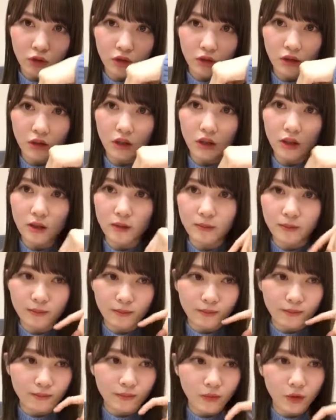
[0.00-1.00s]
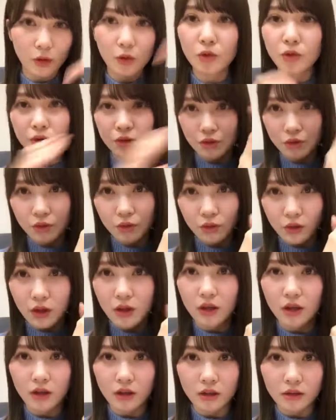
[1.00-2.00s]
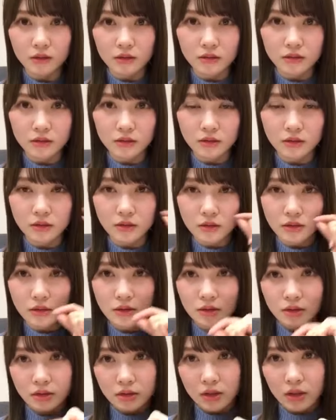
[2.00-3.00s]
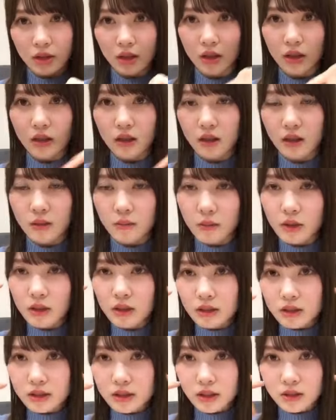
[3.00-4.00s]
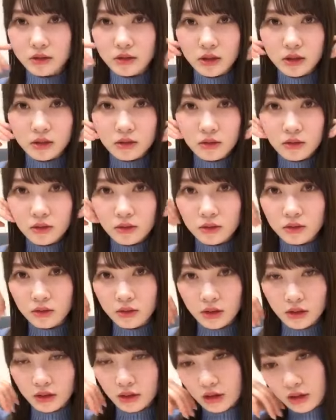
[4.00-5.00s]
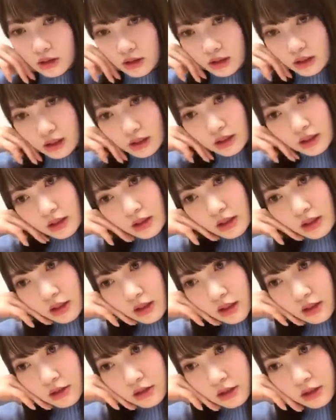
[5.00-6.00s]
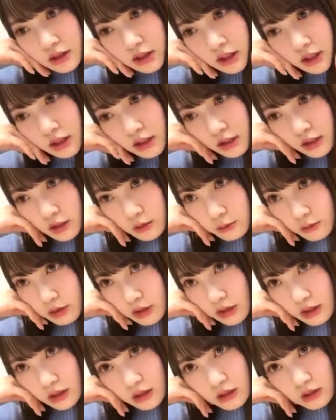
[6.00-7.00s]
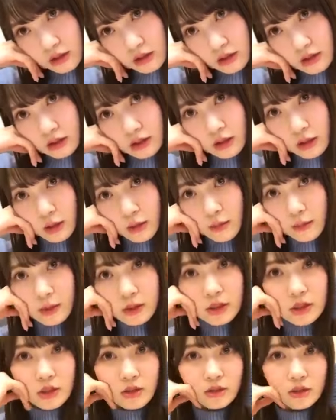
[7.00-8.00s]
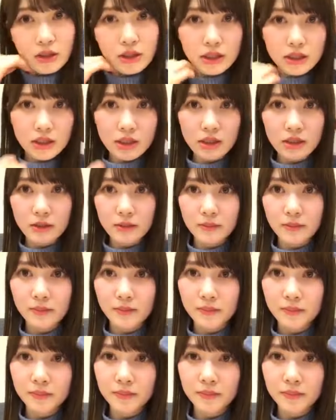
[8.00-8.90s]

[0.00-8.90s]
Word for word: なんだっけ、洋服とか、なんかね真似してくれる子とか握手会にたまに来てくれて、めっちゃ嬉しい。